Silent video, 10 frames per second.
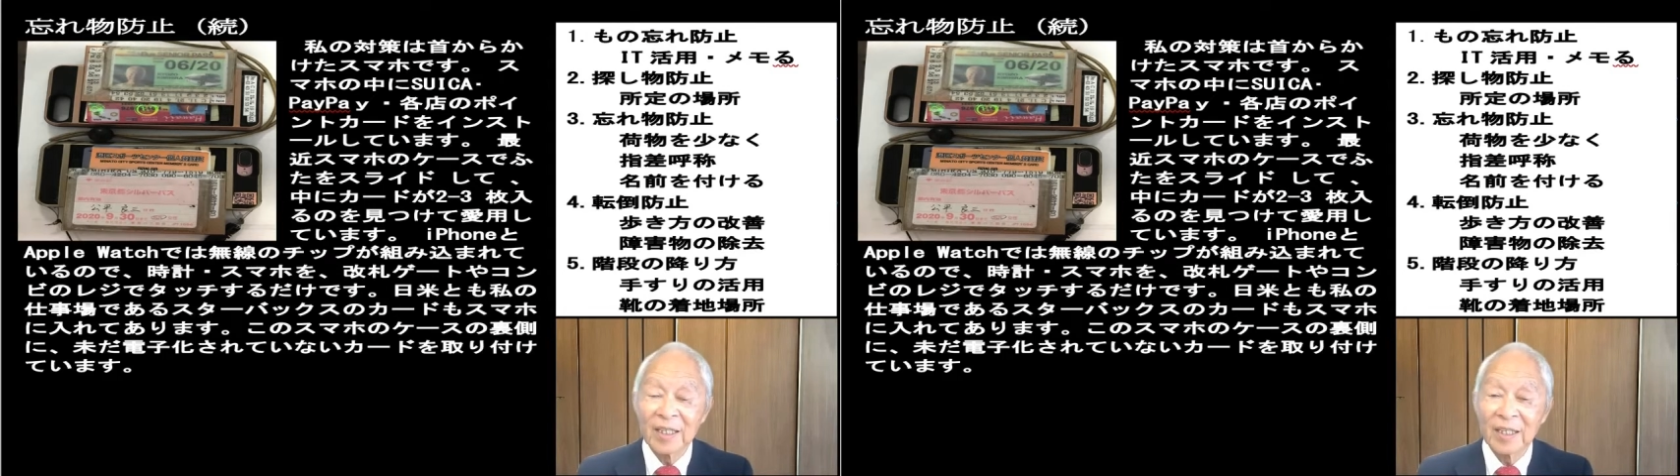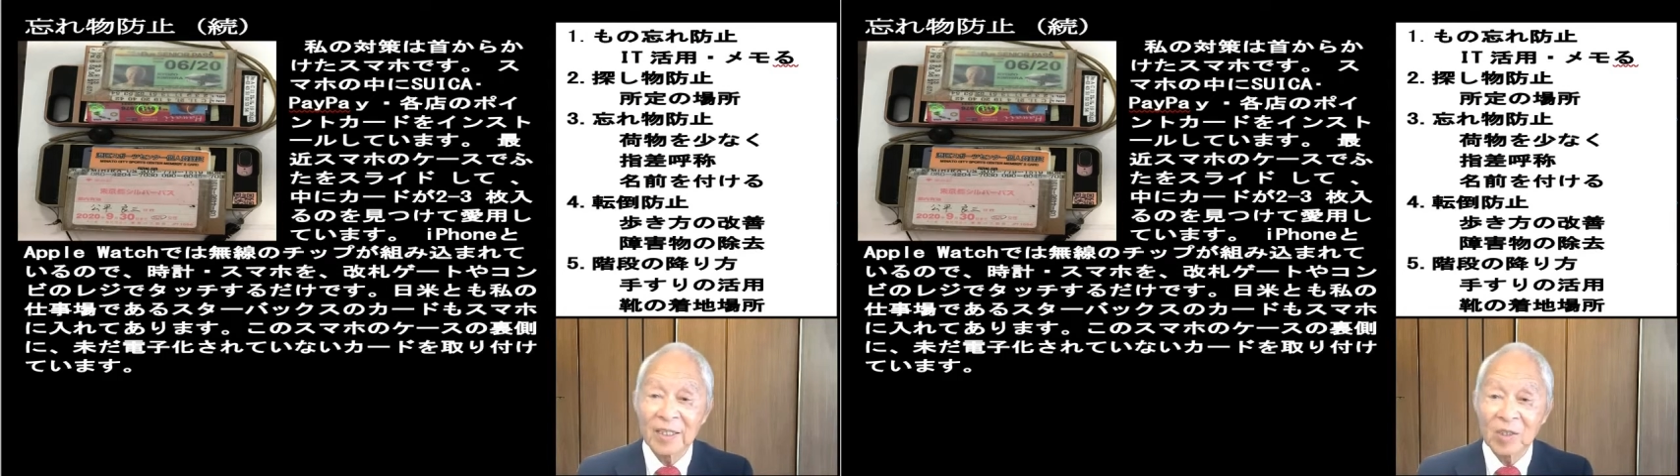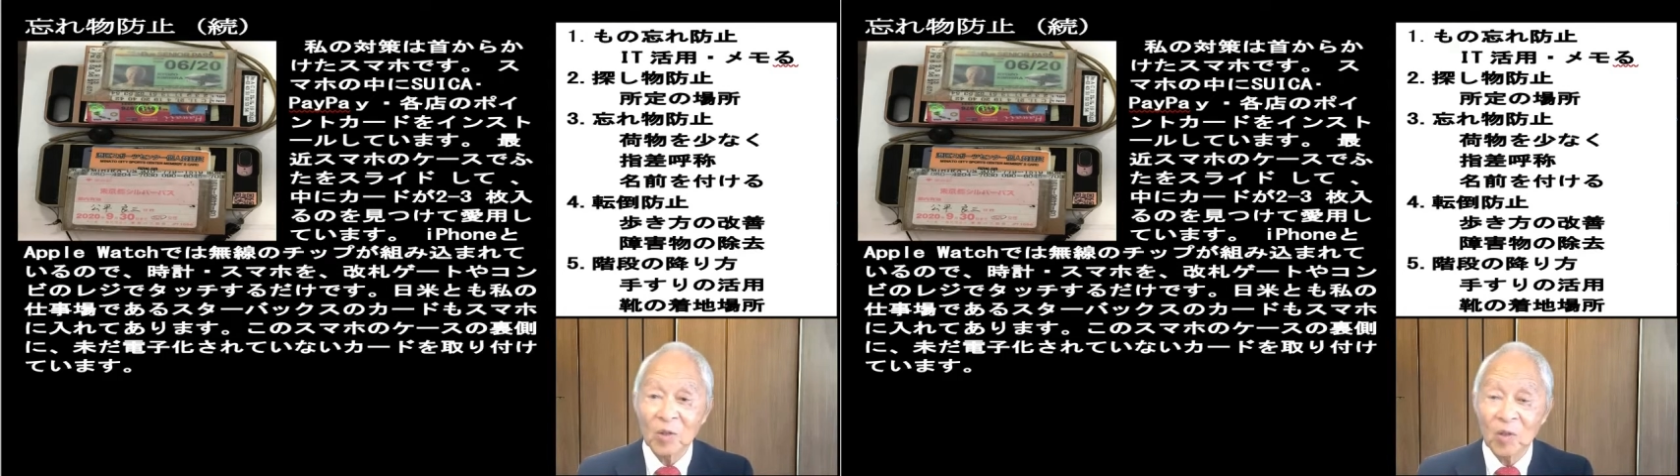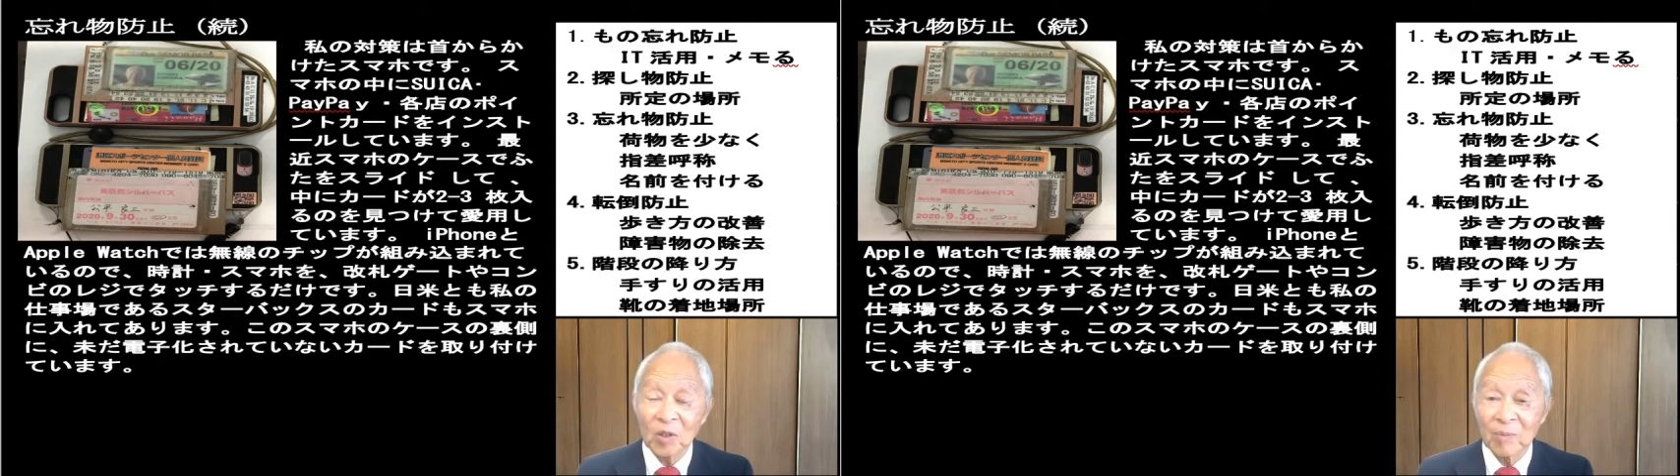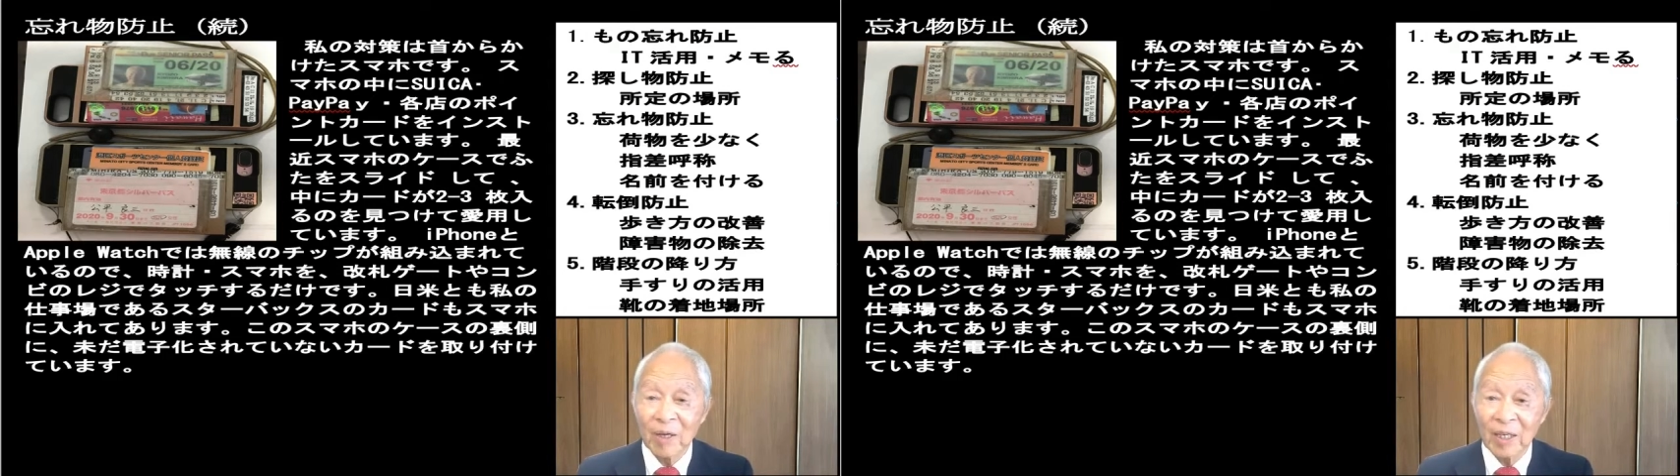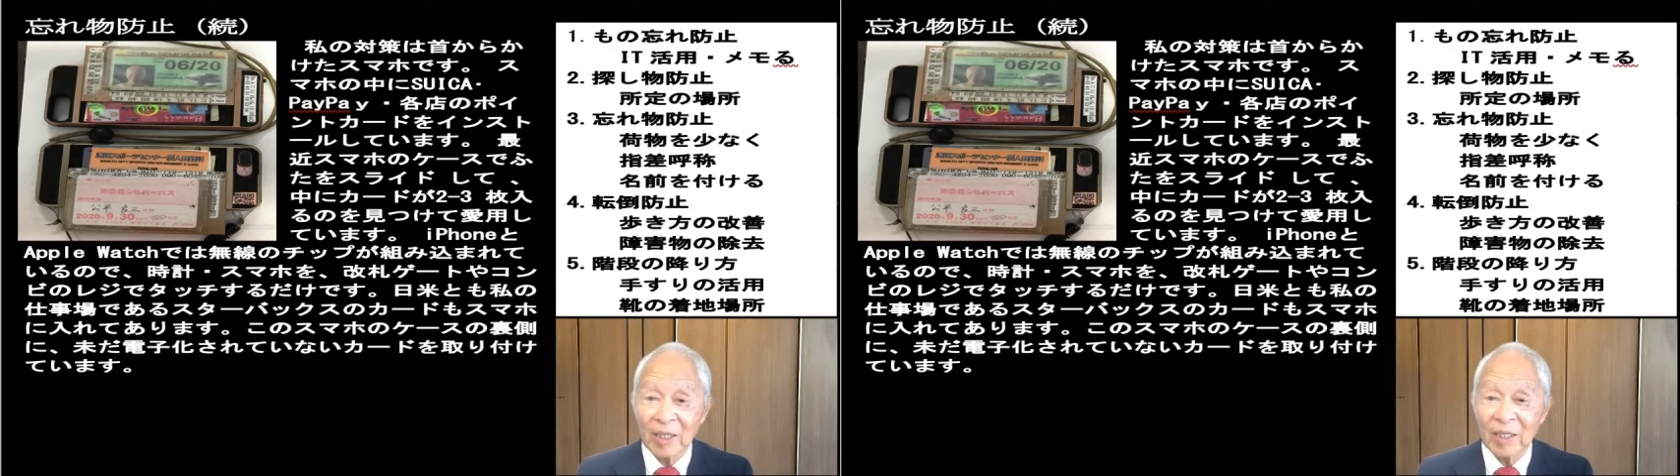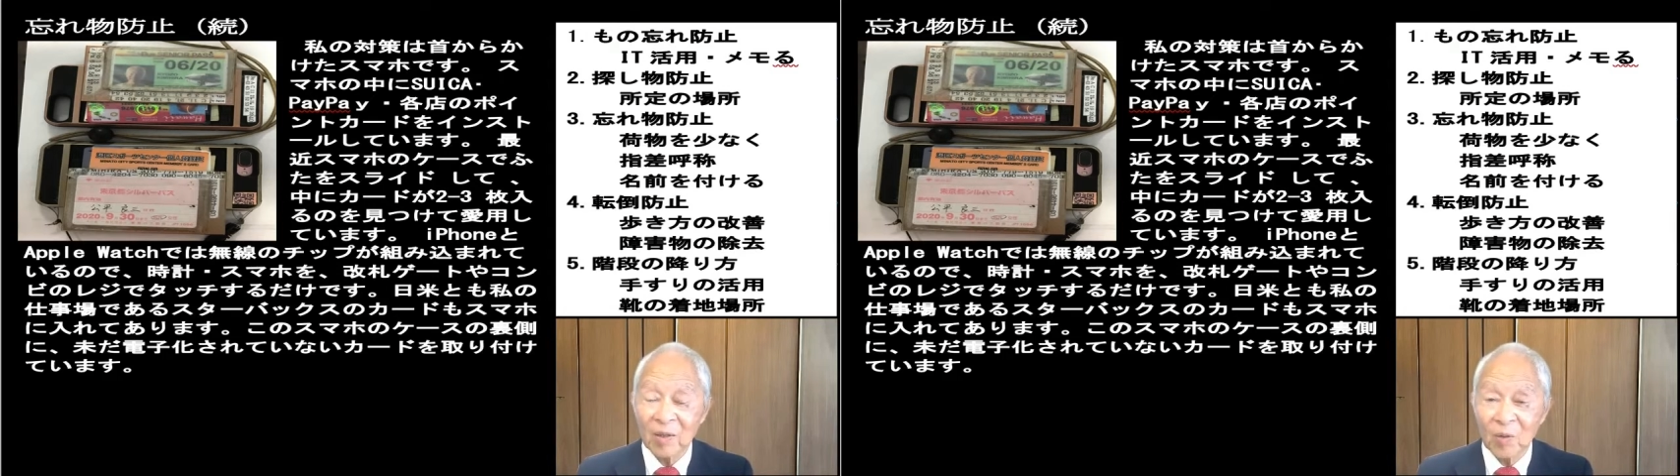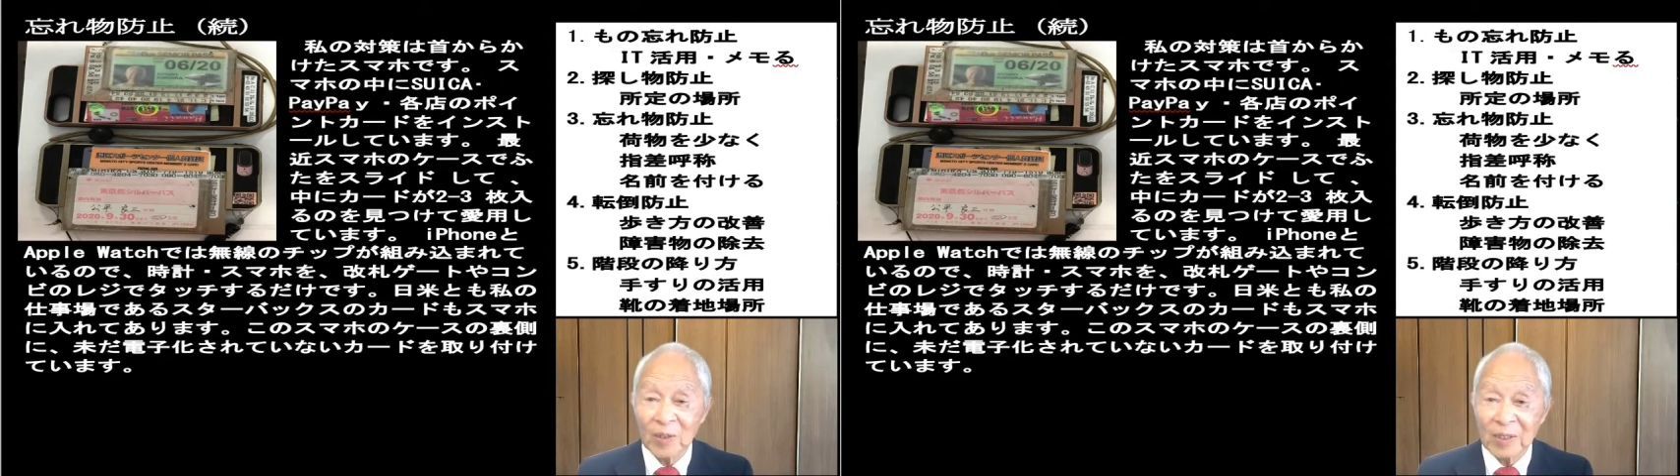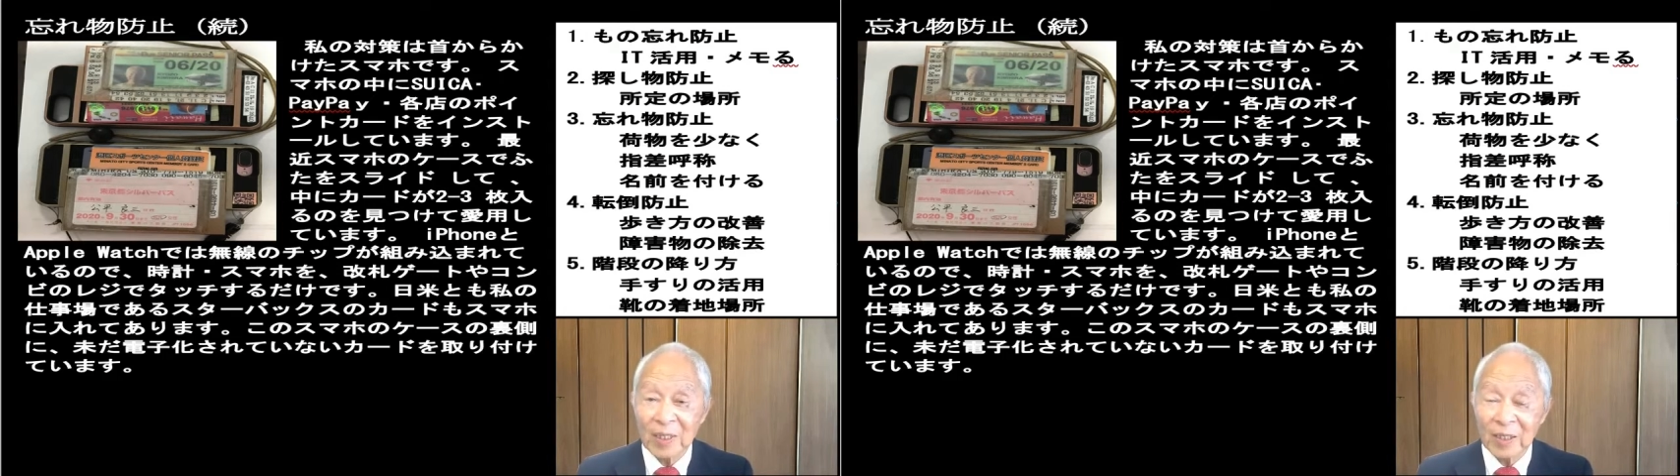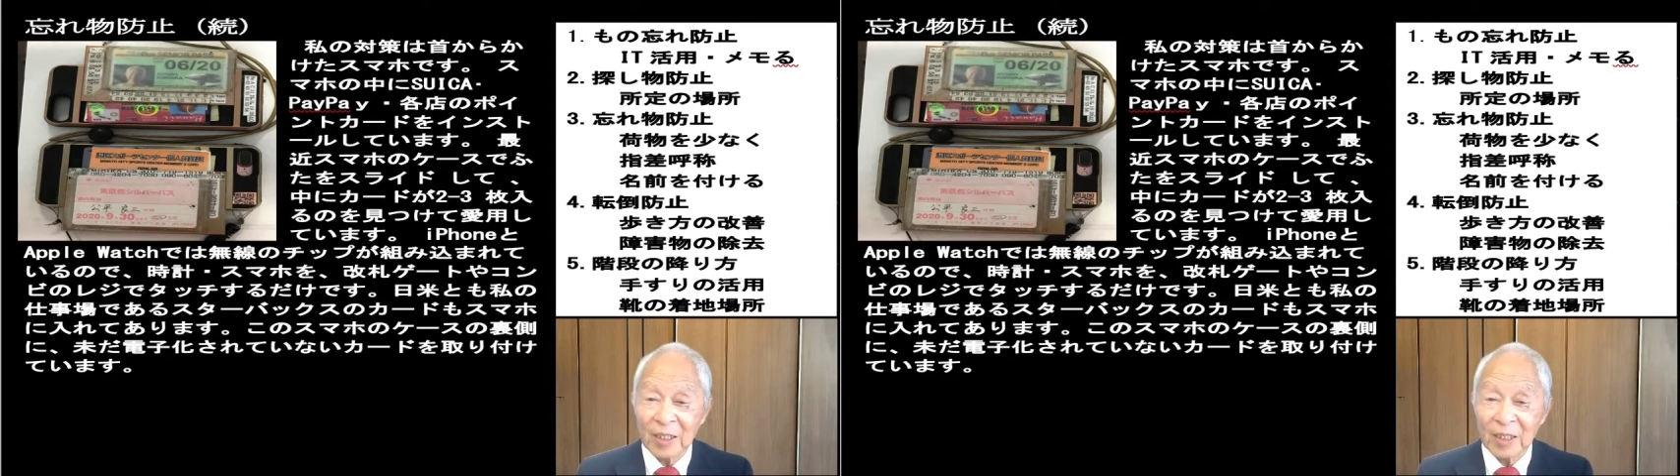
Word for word: えー、ちょっと今ここは辛